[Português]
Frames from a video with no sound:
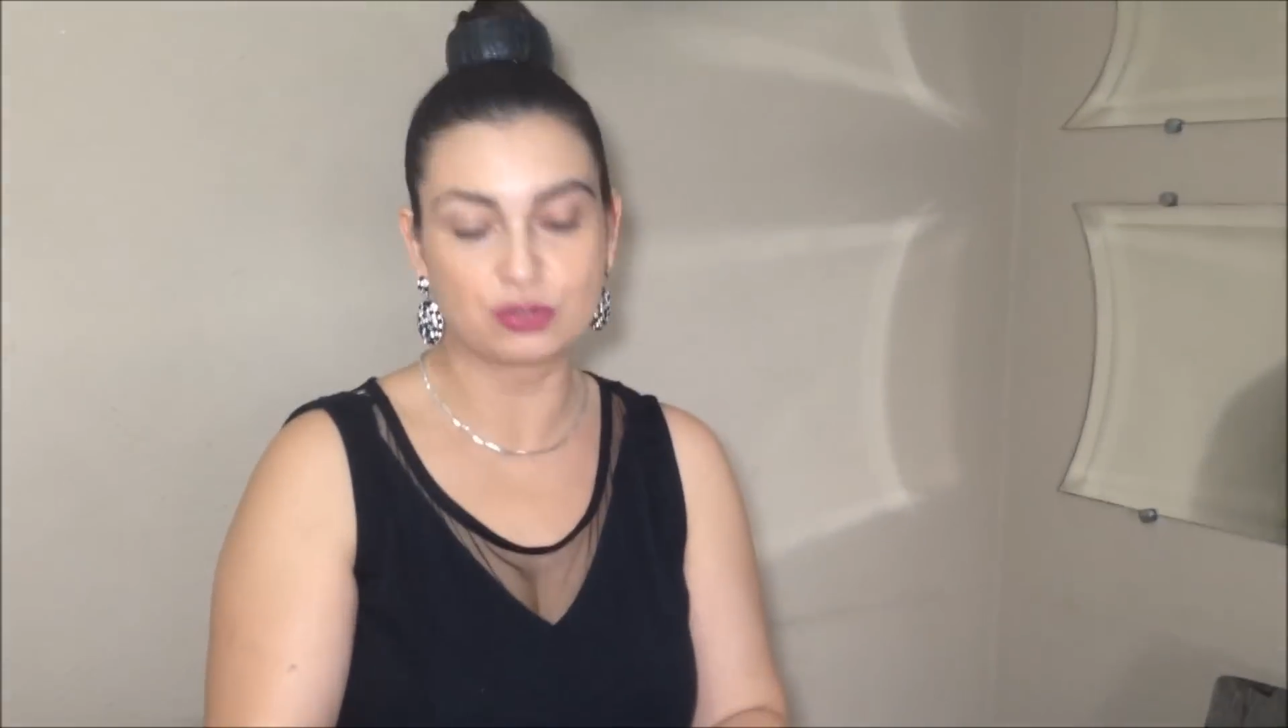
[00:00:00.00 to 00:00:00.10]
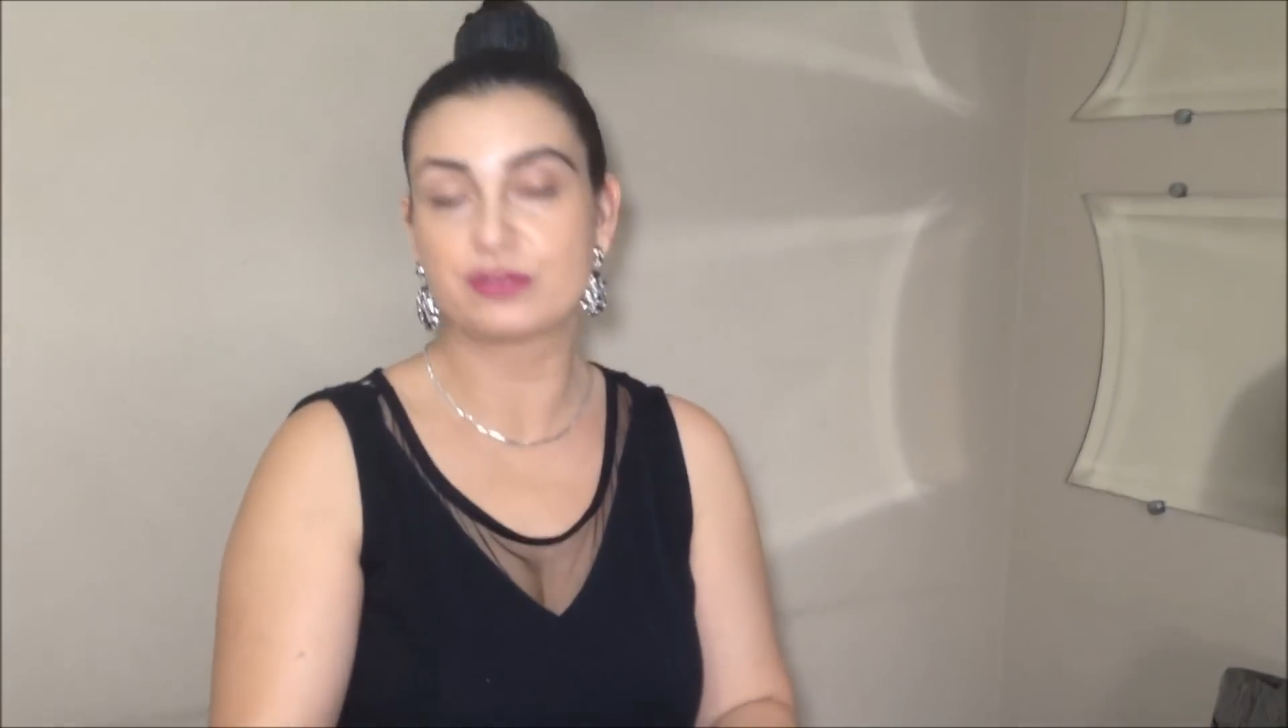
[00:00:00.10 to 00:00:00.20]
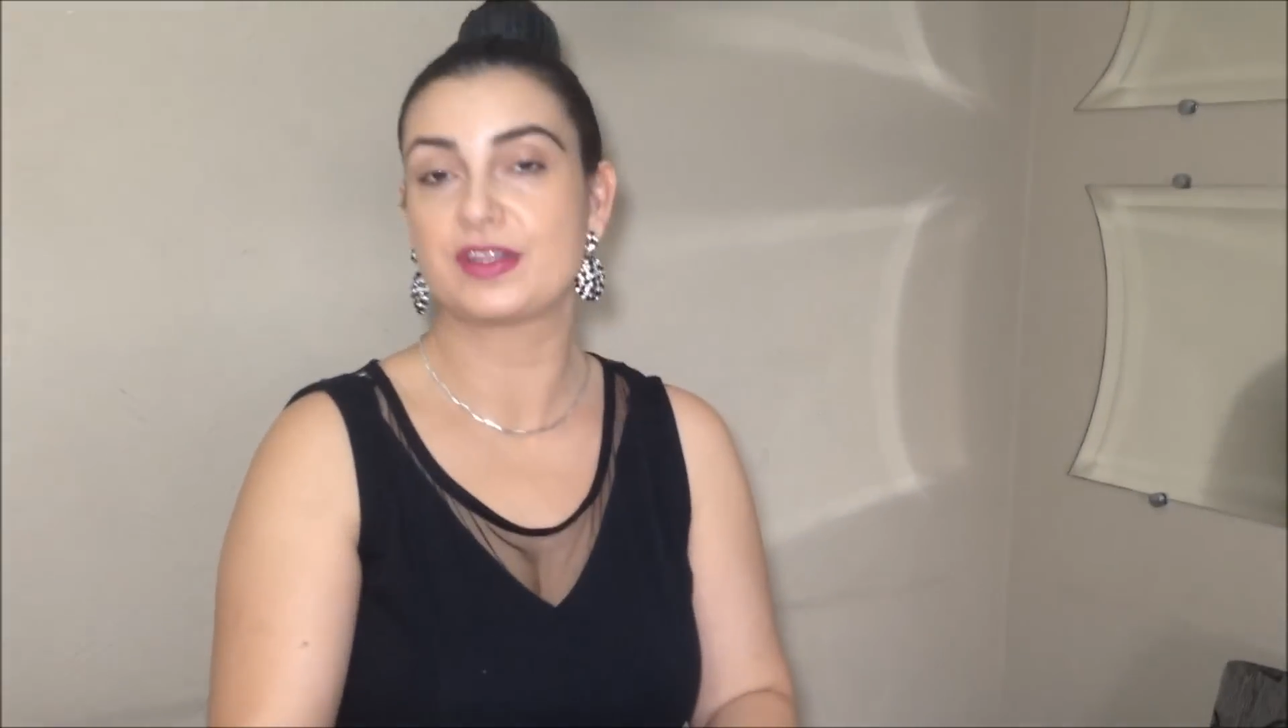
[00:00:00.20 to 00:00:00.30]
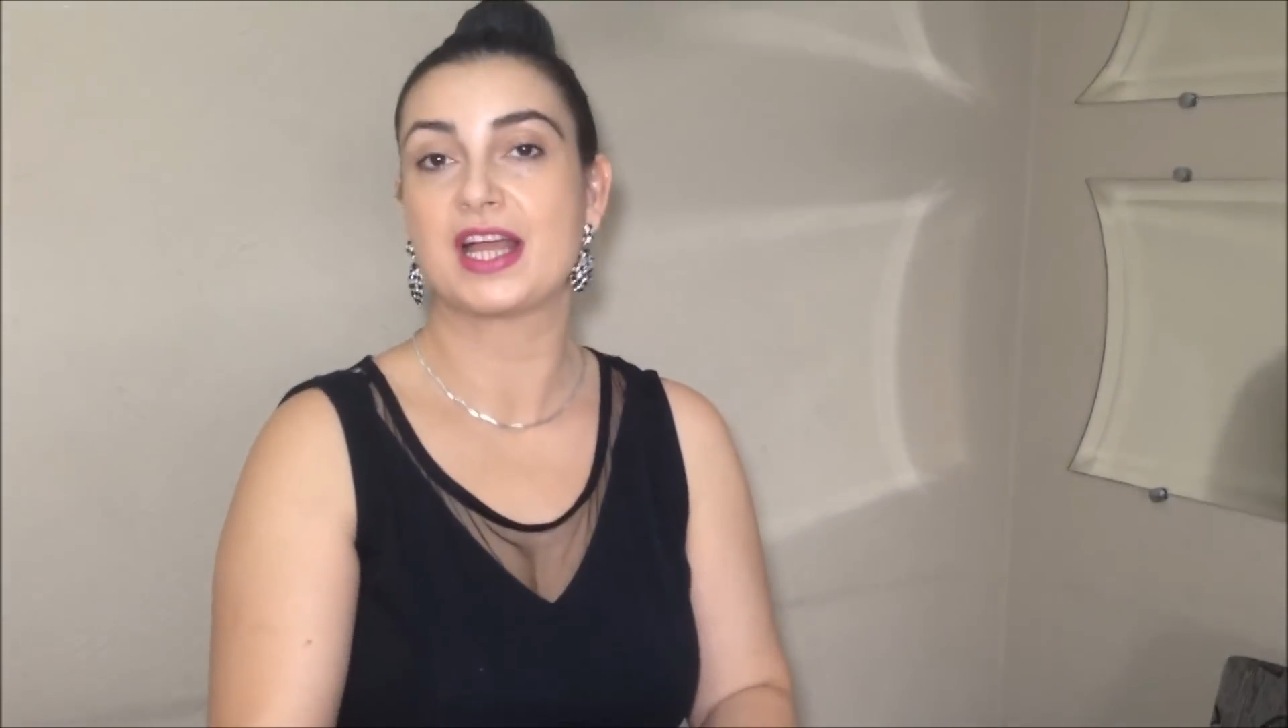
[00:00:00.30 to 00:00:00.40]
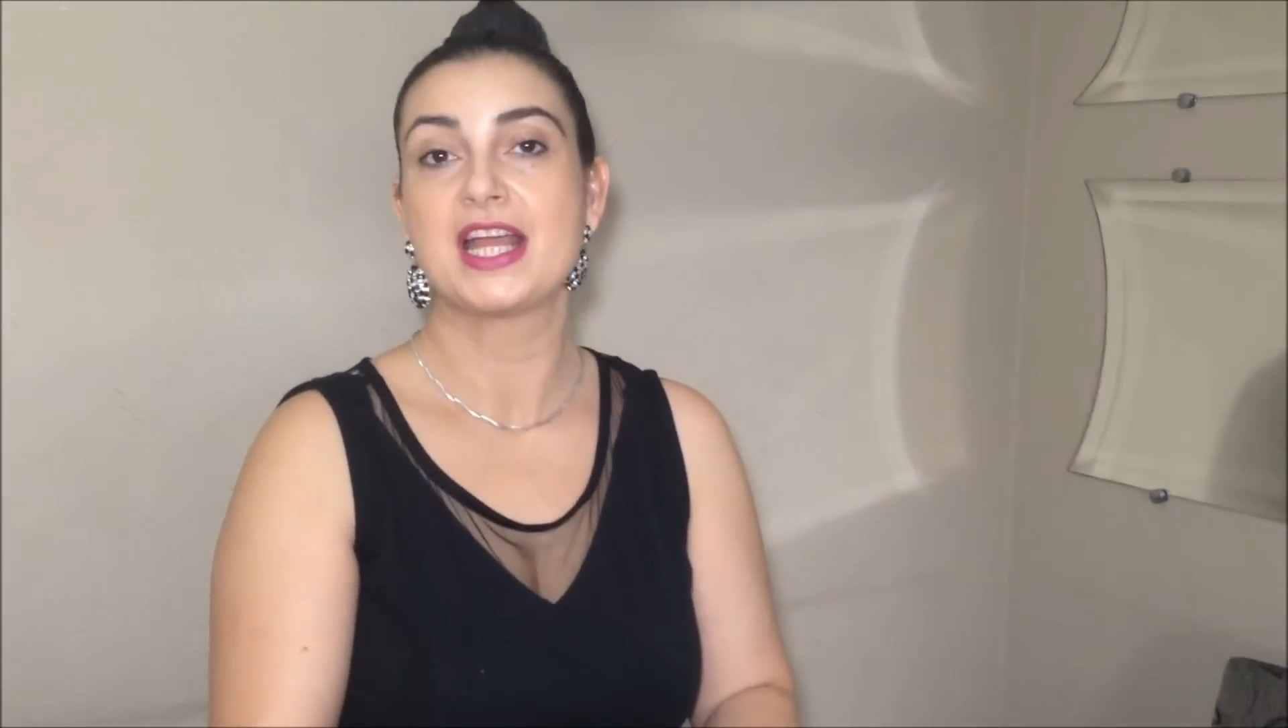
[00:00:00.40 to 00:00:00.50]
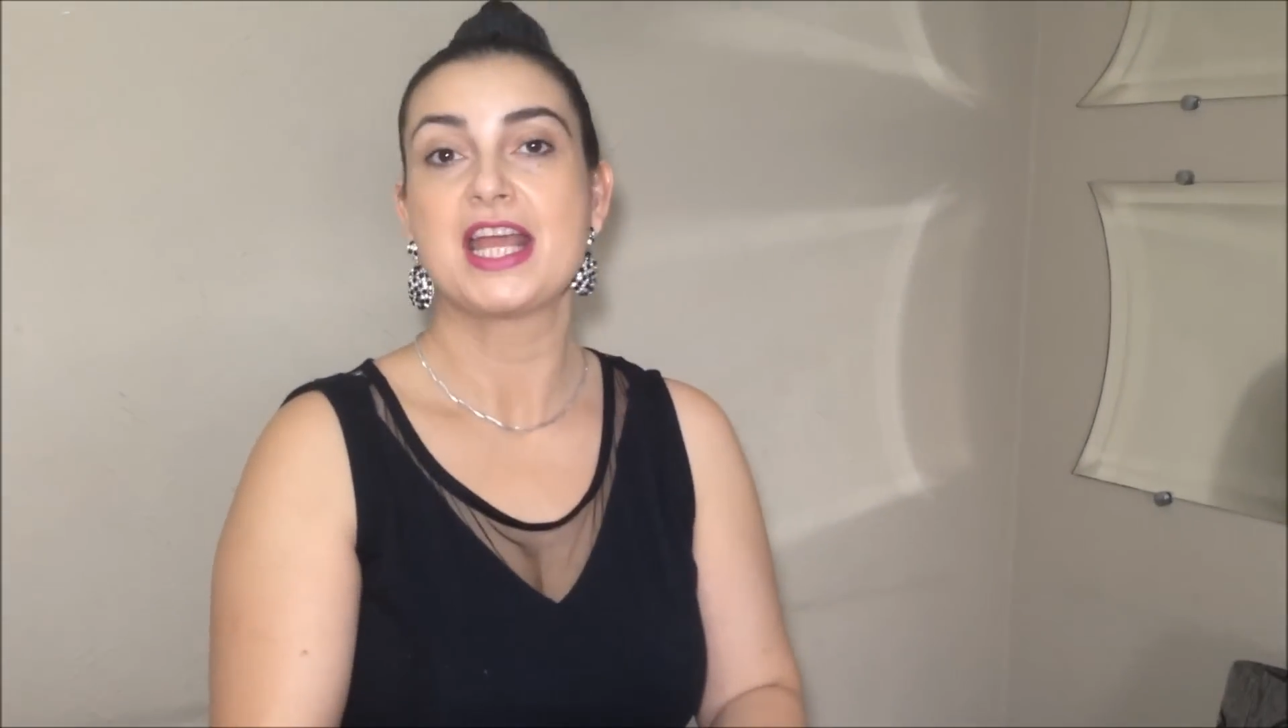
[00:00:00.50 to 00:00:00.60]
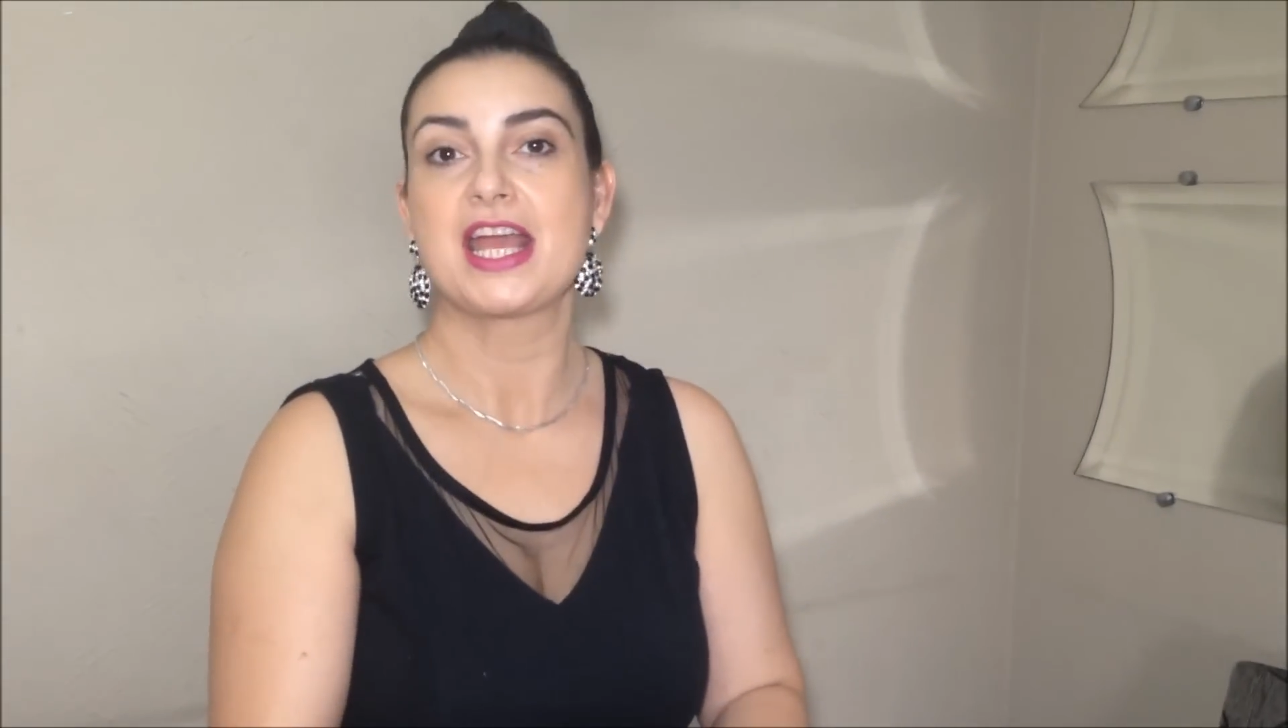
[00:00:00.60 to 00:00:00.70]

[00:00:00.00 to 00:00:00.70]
dúvida.